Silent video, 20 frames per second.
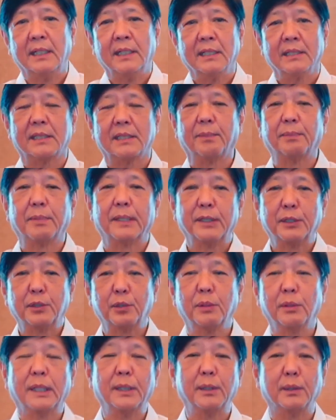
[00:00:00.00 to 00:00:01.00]
sa
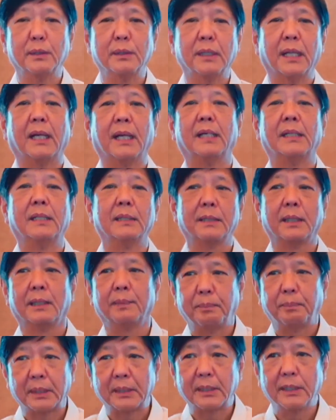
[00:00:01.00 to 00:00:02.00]
presyo ngayon at
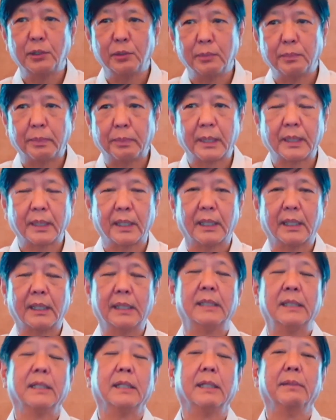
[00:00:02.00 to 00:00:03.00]
pati yung
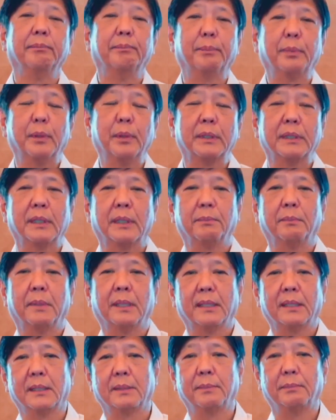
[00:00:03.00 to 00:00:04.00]
pag-import ng
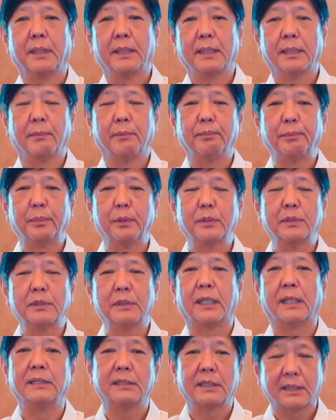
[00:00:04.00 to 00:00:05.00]
mga ibang inputs
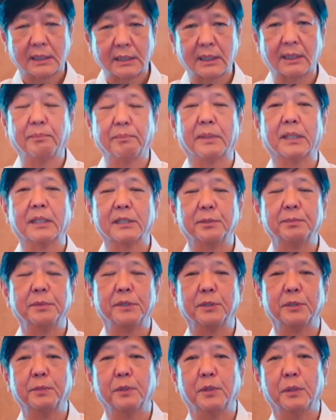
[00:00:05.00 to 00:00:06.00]
at saka ng bigas
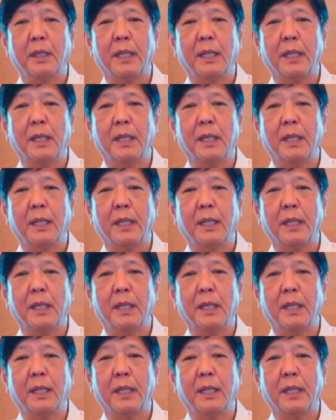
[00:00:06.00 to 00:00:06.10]
mismo.